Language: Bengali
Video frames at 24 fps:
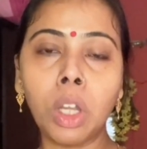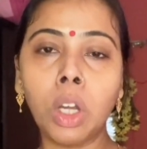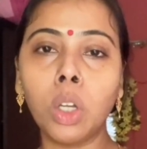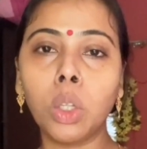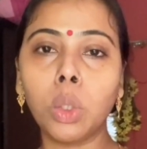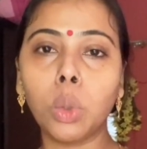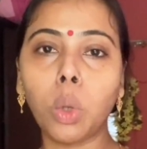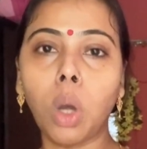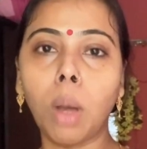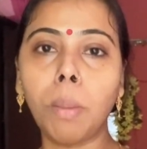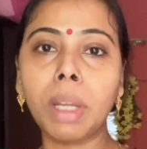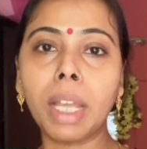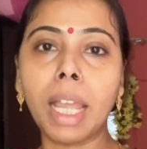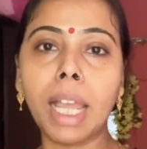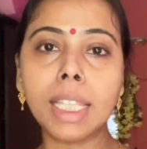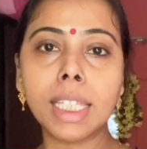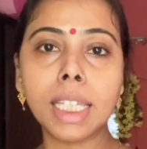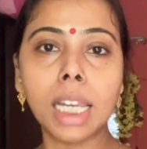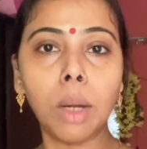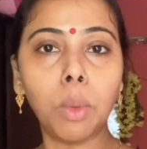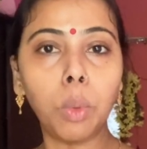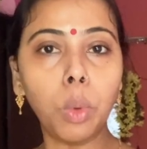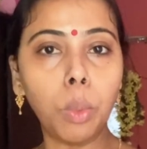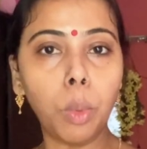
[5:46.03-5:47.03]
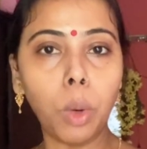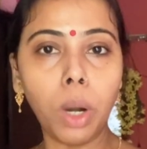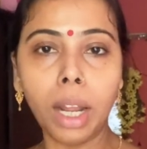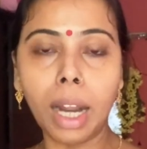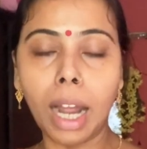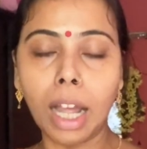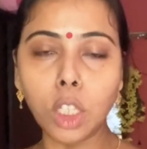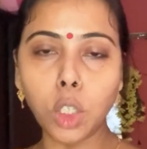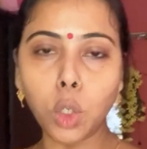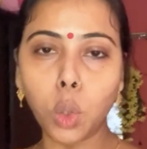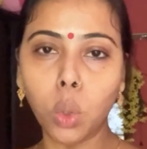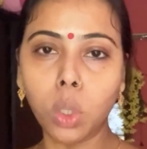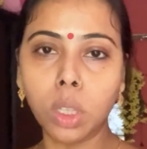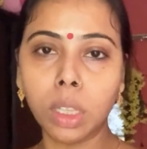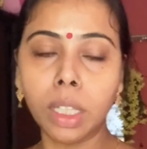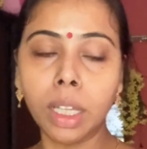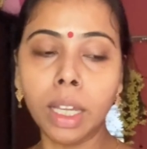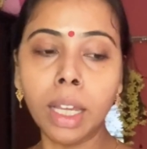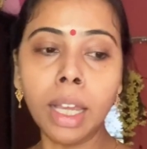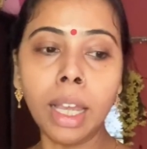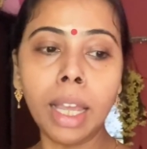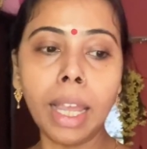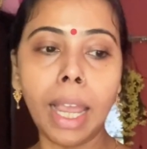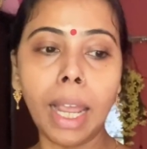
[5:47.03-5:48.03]
তো আমি গেছিলাম উপরে কাজ করতে
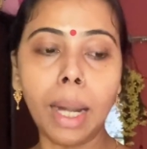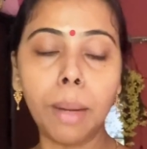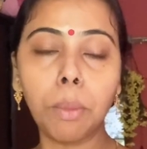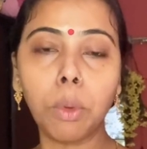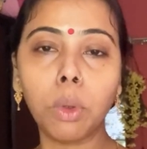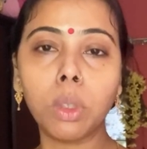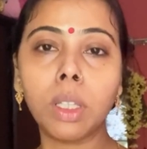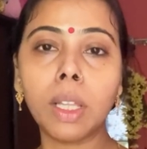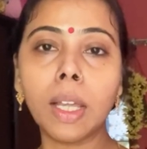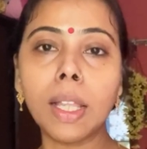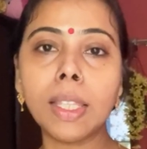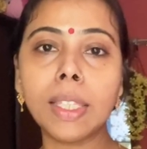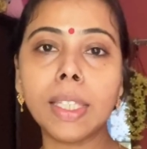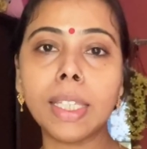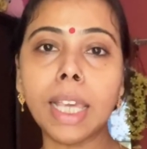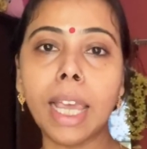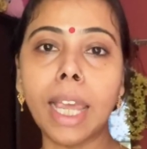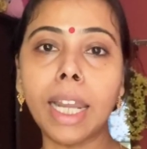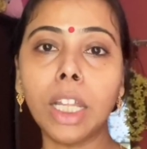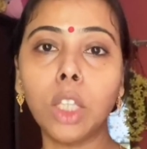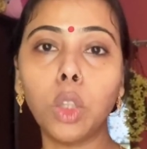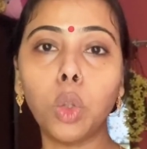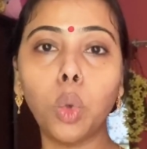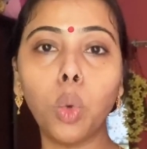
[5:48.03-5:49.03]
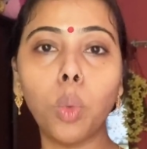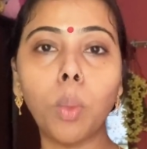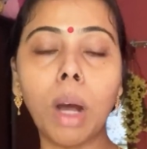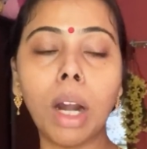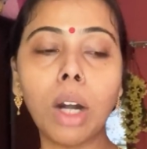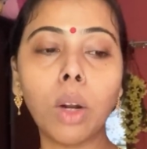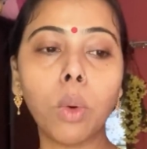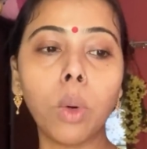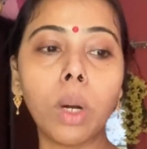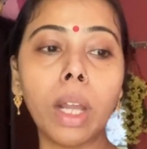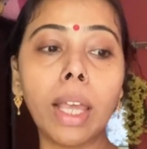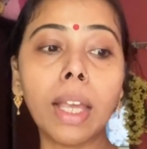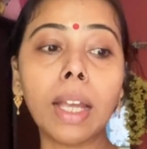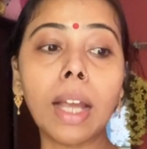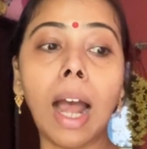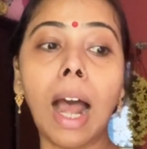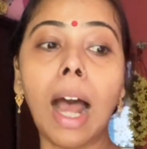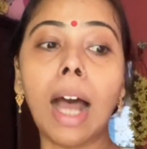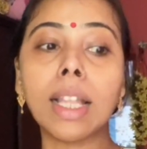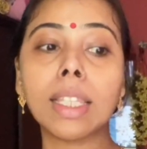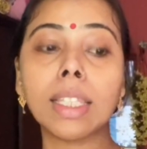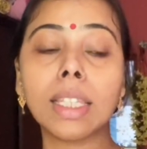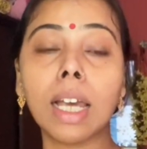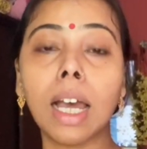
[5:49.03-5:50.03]
এর মধ্যে চেরি দুবার করে
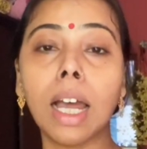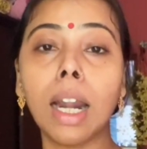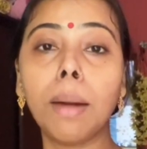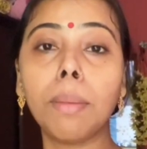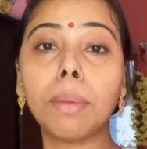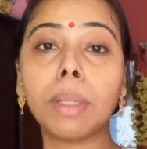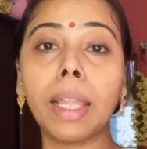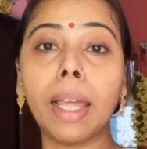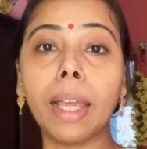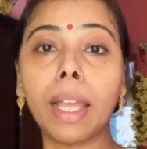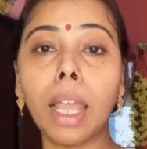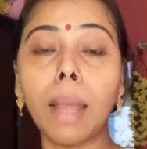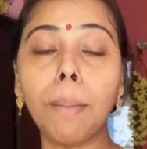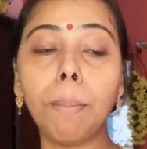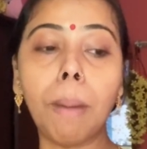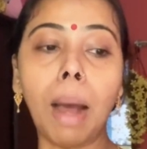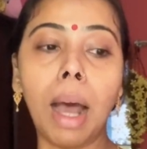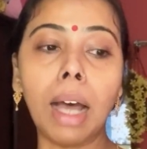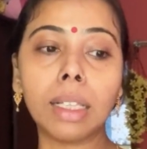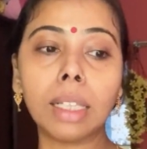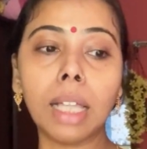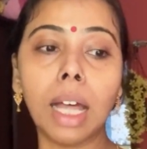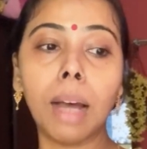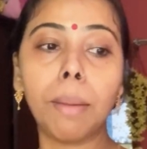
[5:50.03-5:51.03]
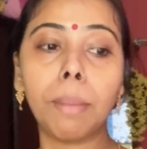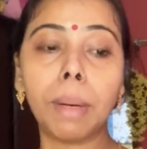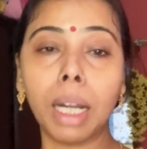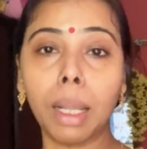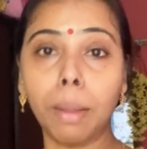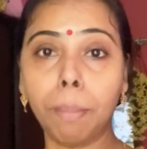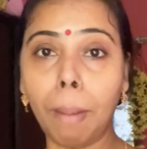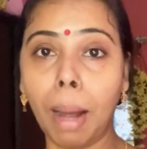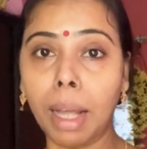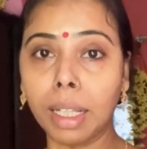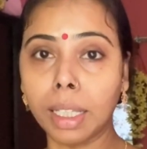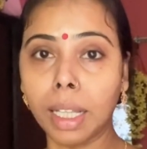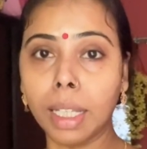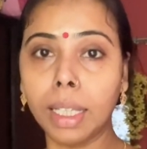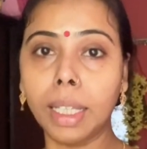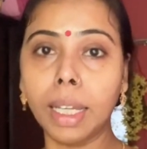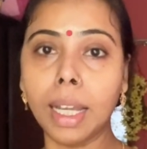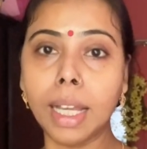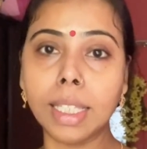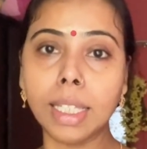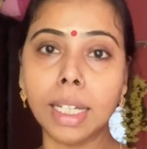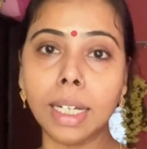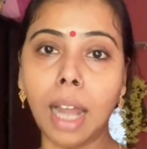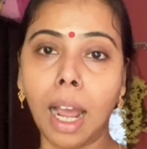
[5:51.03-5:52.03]
খাঁচার থেকে মাথা মানে মাথার
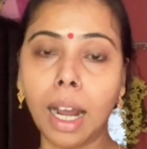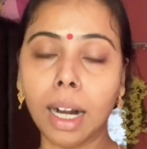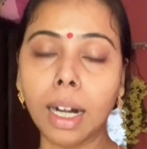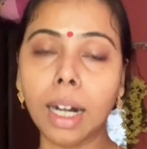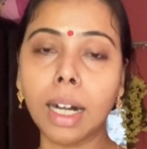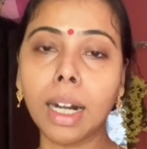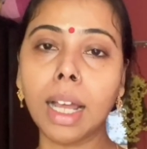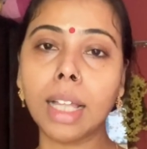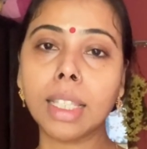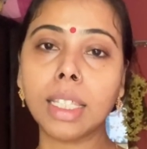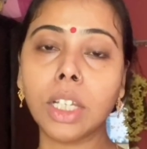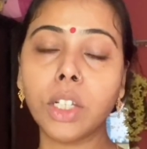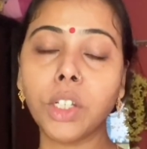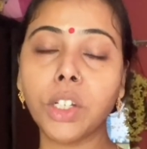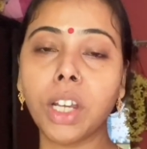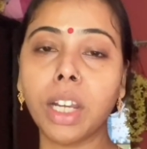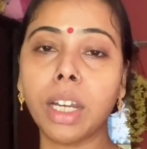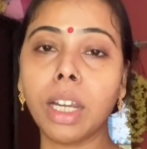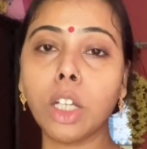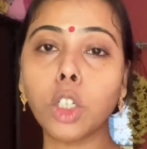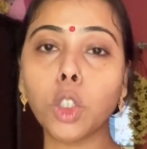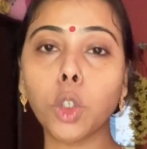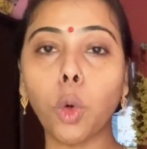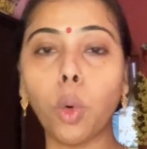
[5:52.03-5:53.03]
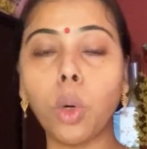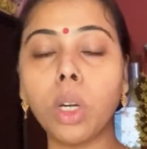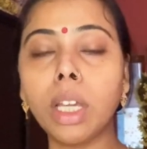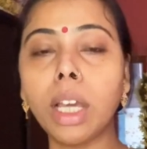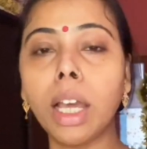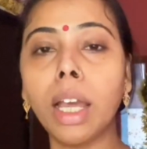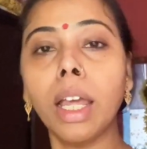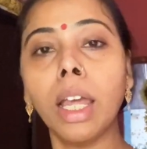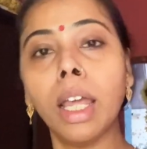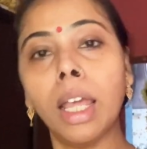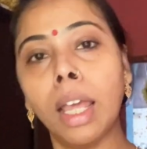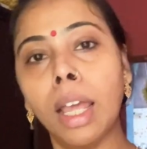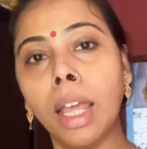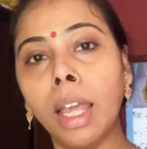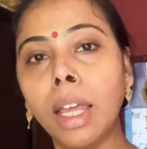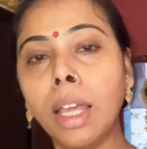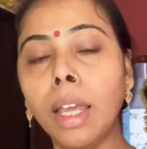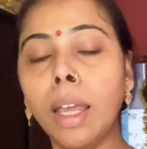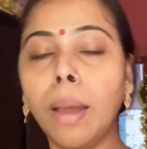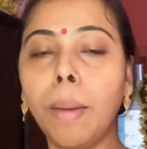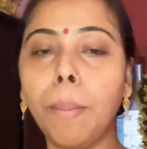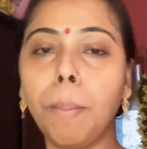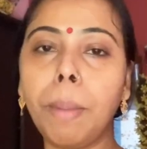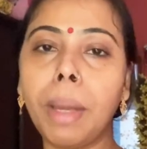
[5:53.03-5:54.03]
দিকে যে ঢাকনাটা আছে সেটা সরিয়ে
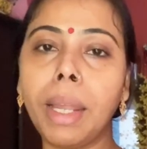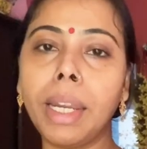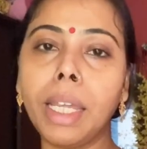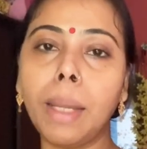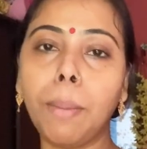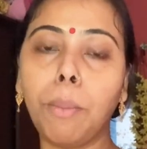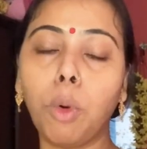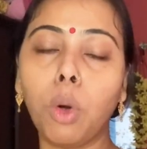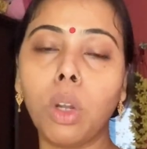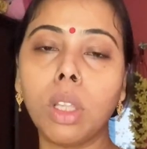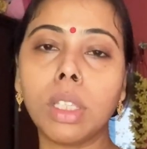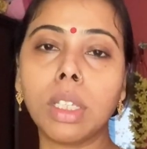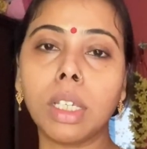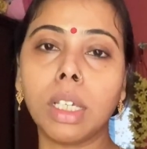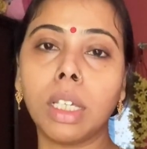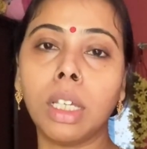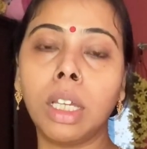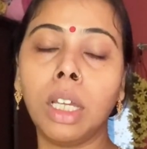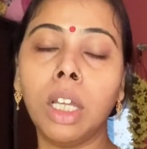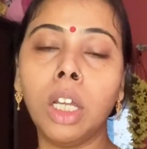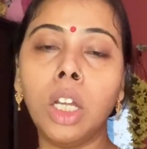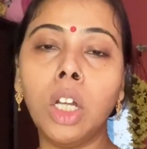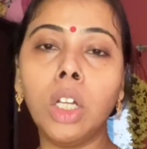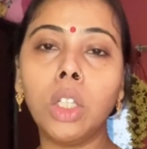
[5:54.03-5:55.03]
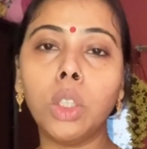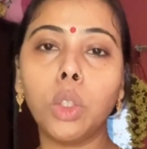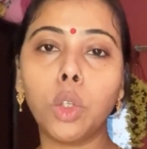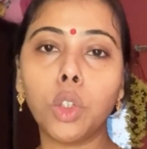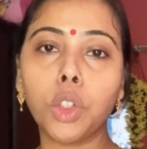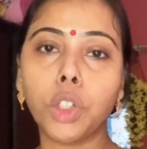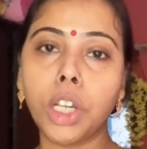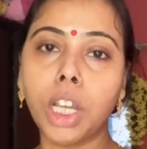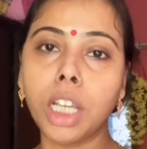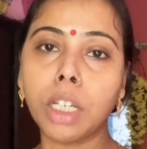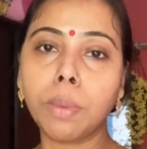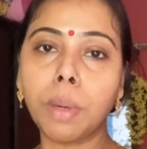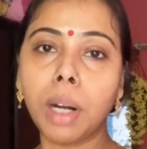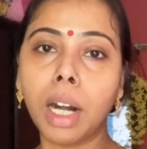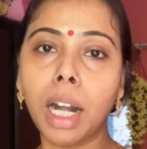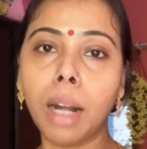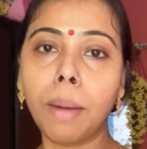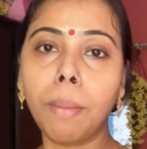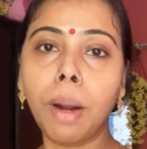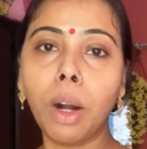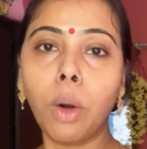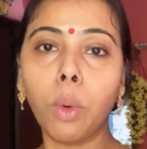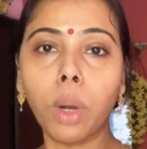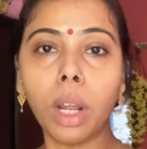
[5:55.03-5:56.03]
বেরিয়ে পড়েছে তো শেষবারের
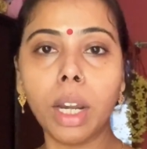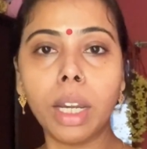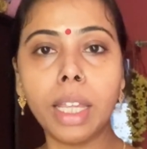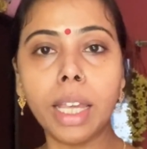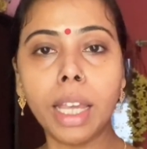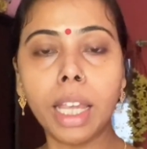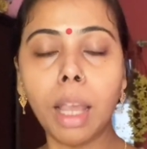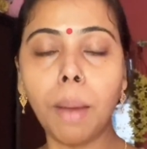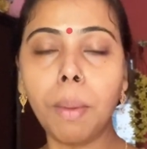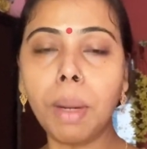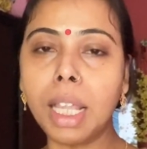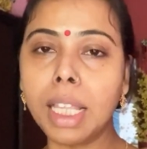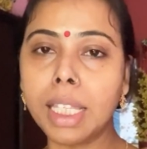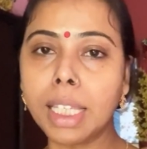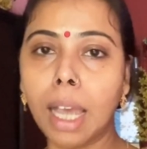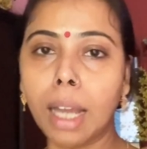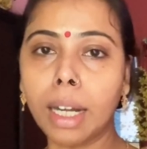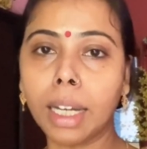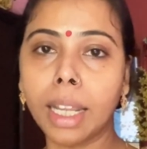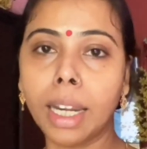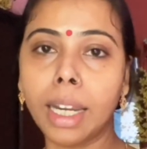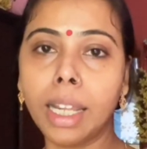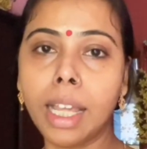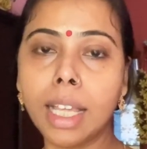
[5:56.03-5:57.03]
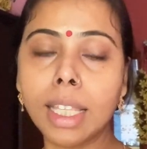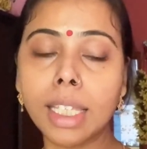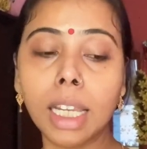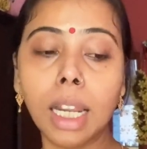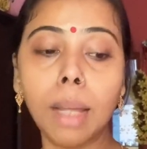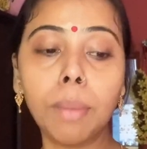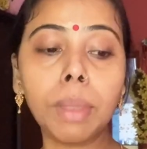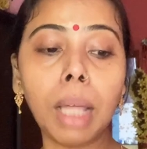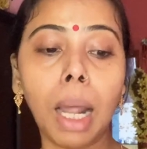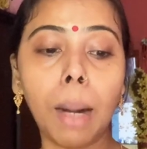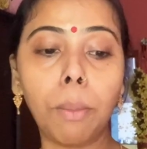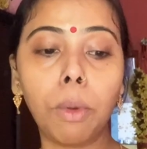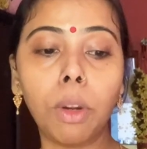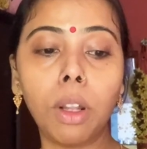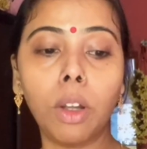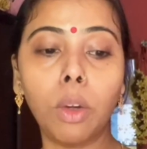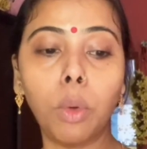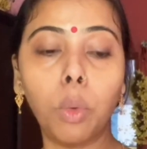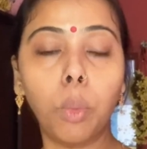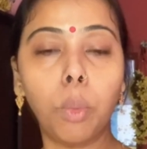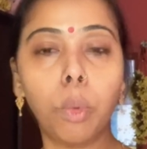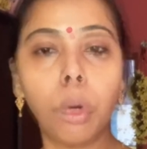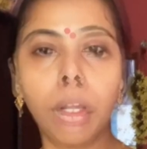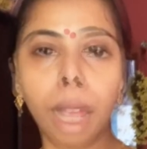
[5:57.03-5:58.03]
বার ওকে নিয়ে গিয়ে আমি নিচে আটকে দিয়েছিলাম তারপরে
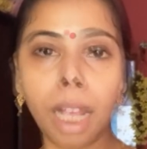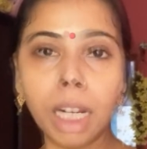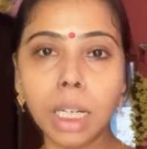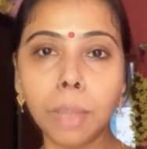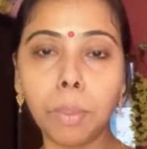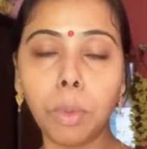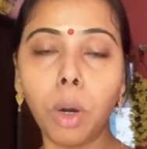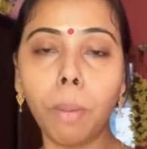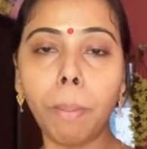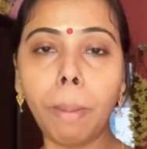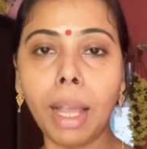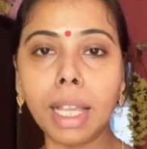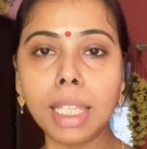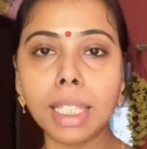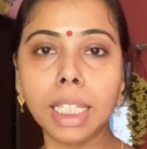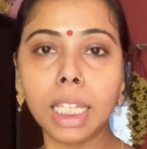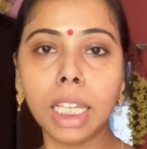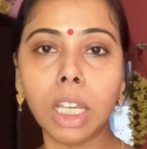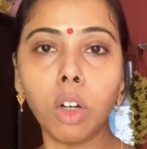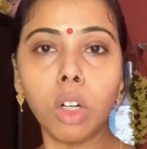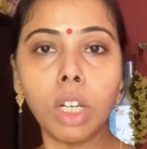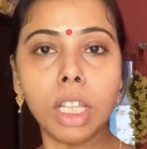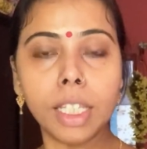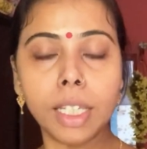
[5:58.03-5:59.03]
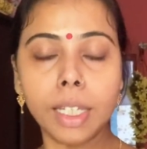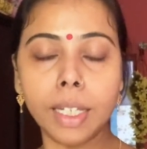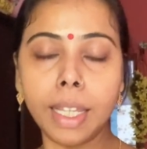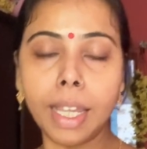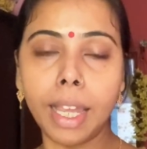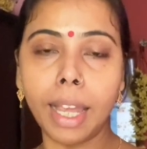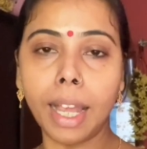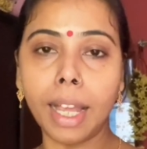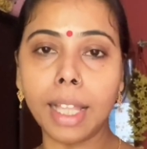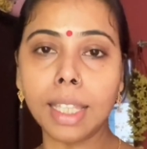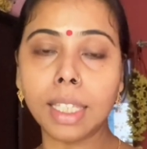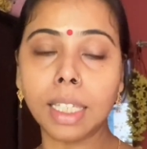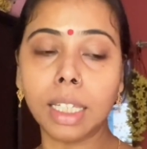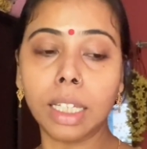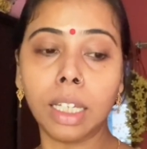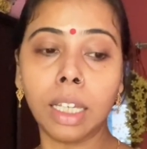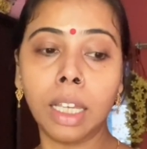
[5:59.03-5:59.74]
উপরে আসার পর ম্যাক্সিকেও নিচে নিয়ে গেছে